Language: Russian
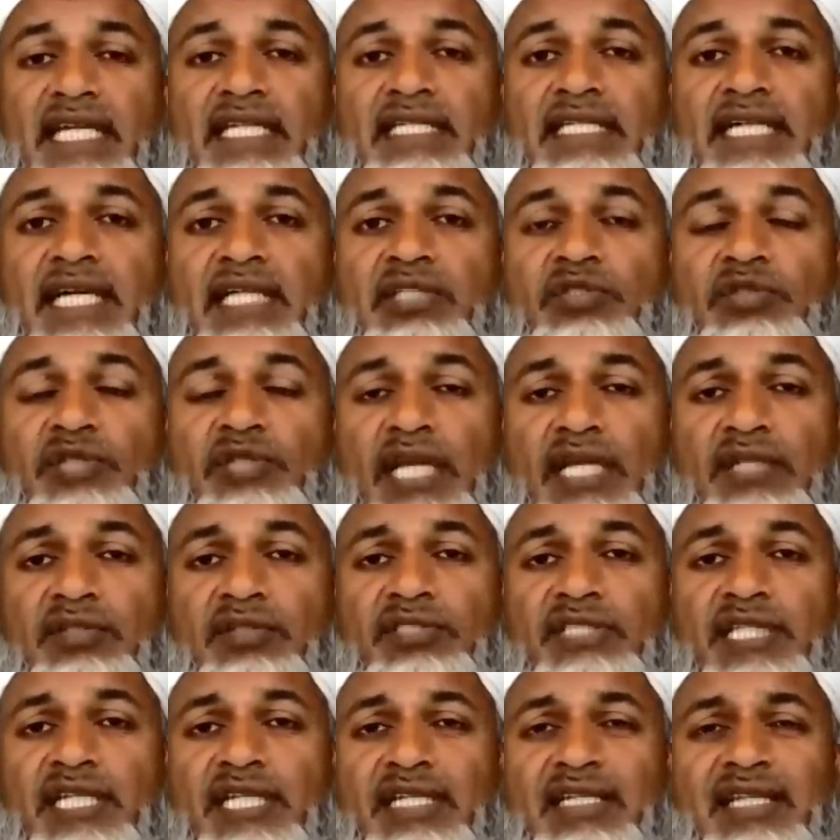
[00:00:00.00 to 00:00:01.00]
Есть
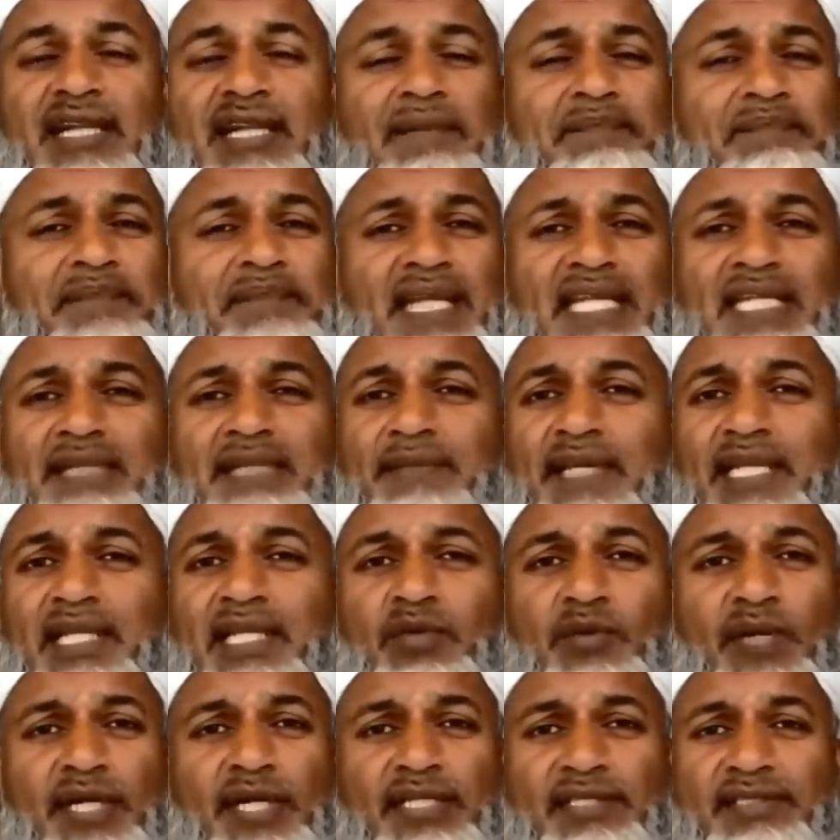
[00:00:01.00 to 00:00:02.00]
много путей
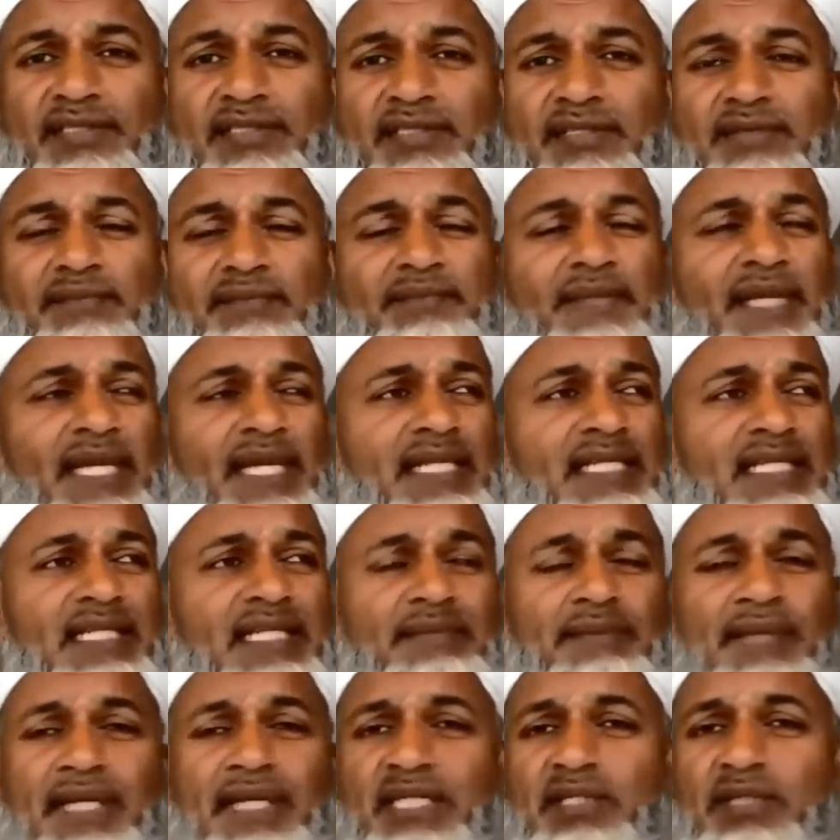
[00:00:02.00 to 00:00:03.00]
попасть в рай.
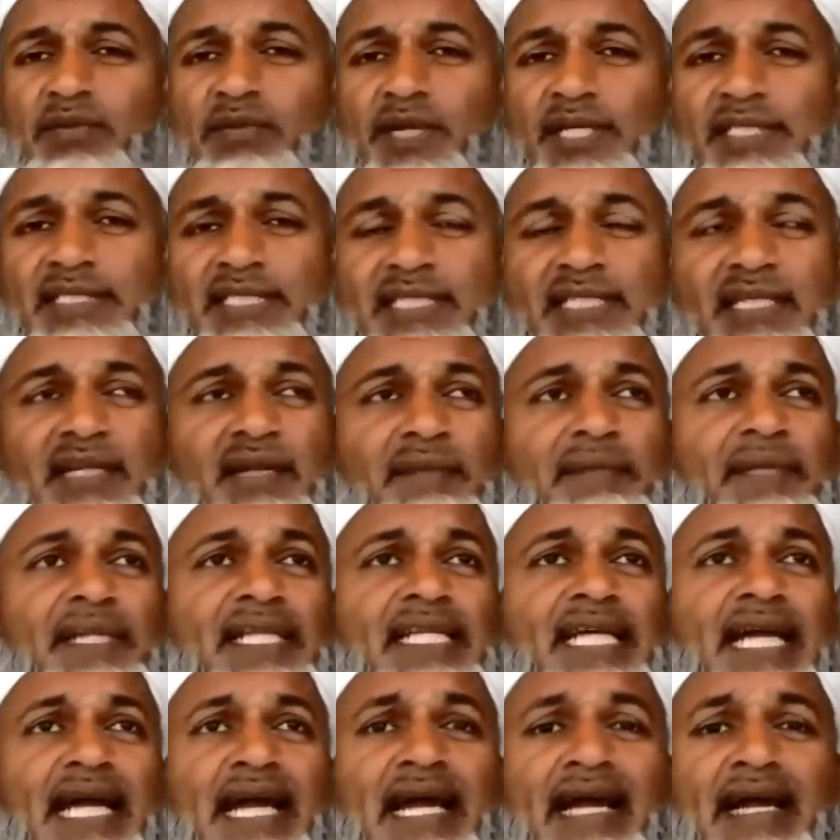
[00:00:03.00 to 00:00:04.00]
Множество путей.
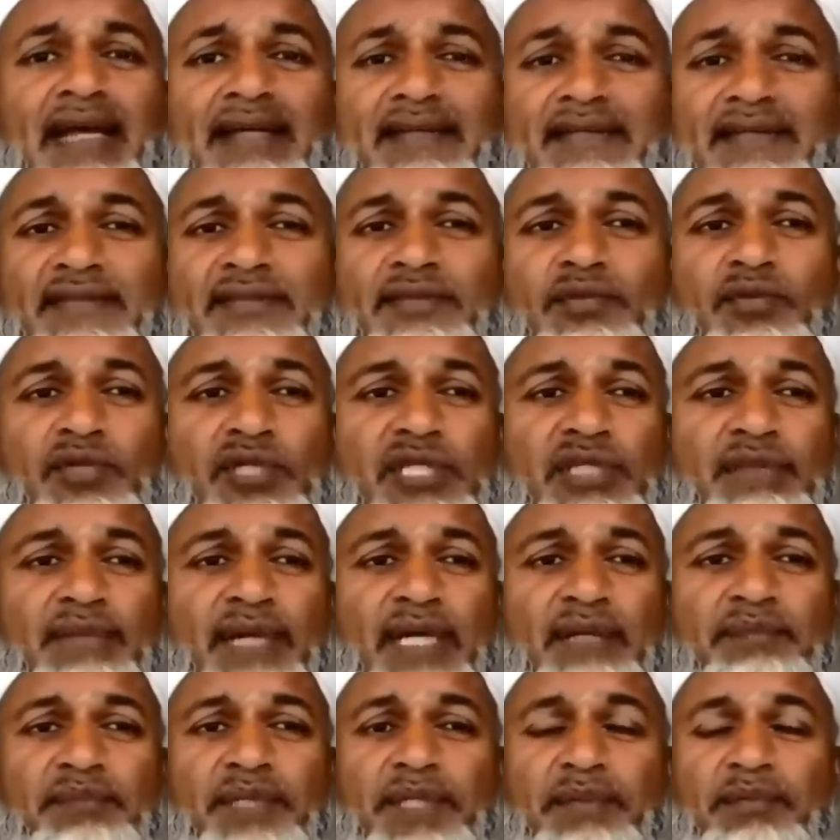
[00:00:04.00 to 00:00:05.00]
Пророк много
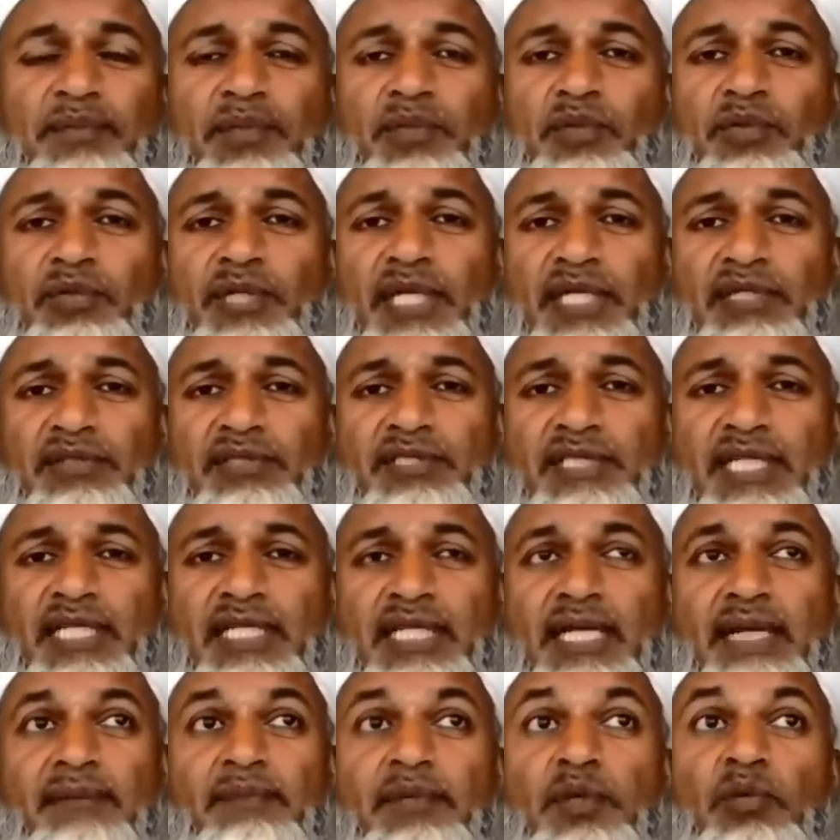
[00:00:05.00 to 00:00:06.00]
рассказывал о людях, которые
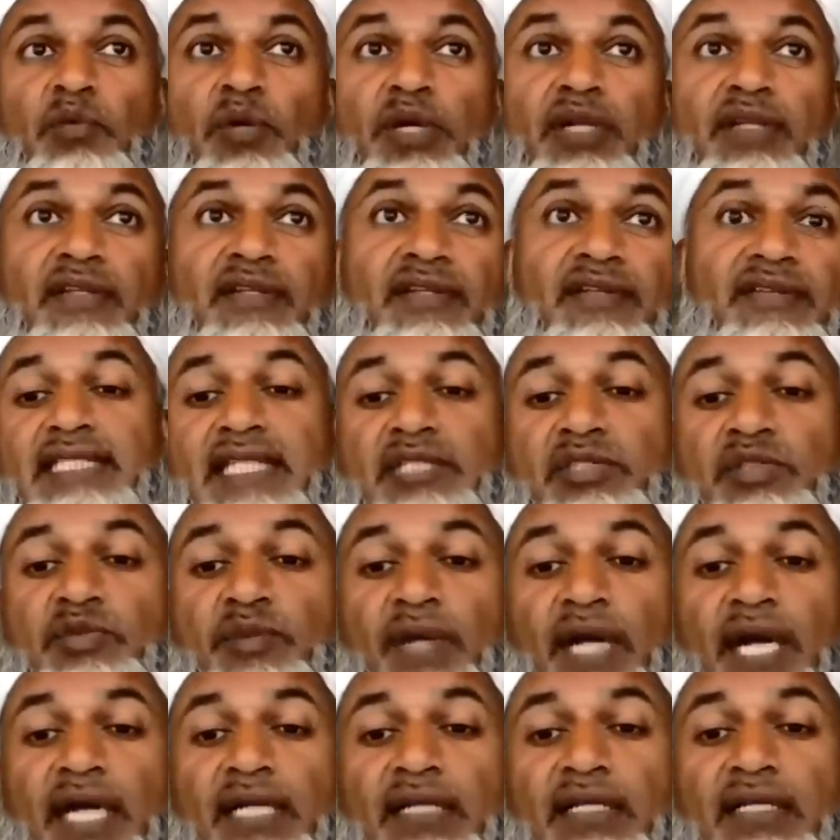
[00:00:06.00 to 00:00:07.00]
попадут в рай. И
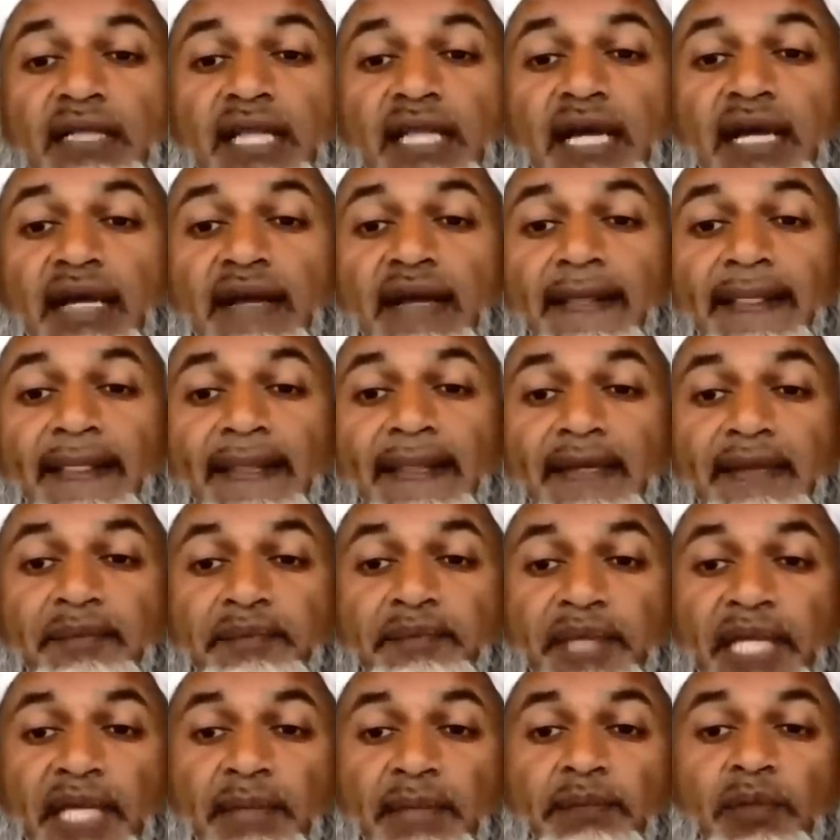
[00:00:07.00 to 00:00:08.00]
простые люди.
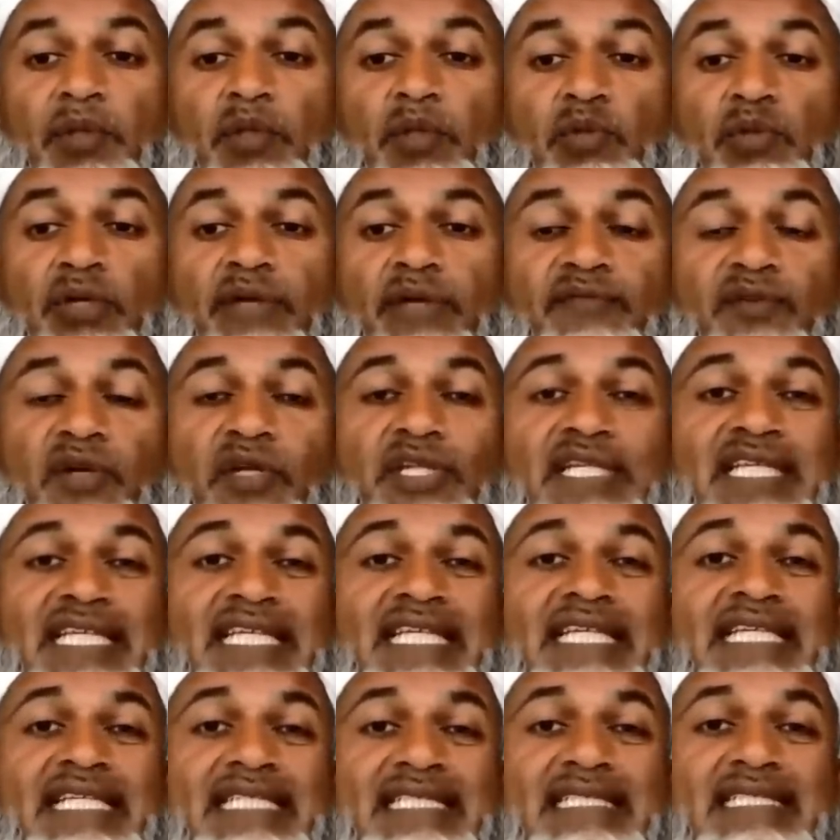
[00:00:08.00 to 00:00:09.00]
С простым
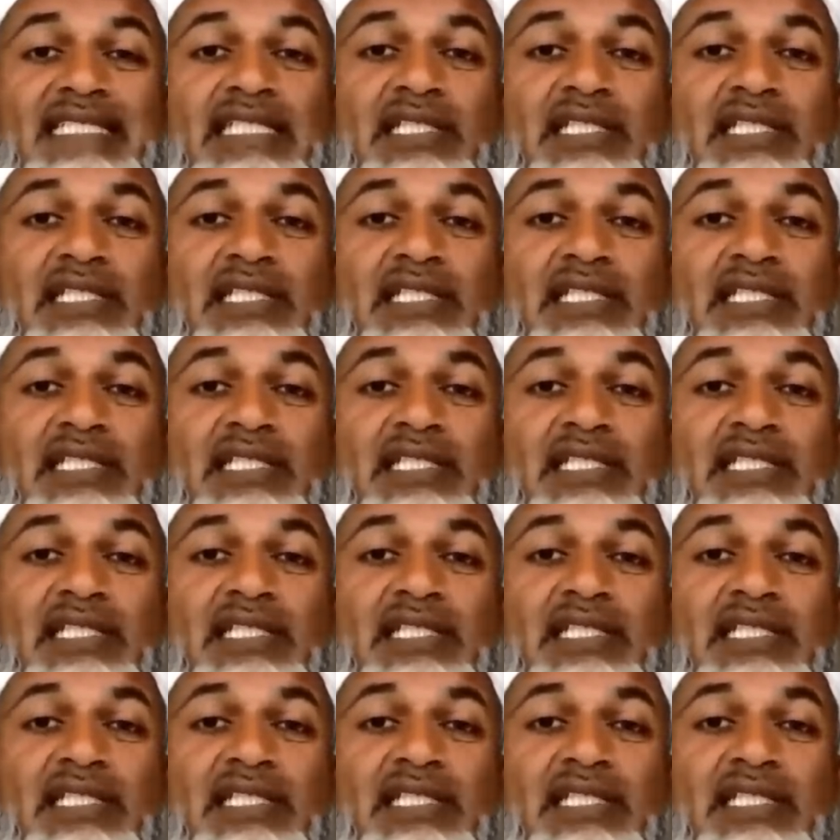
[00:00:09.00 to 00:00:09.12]
сердцем.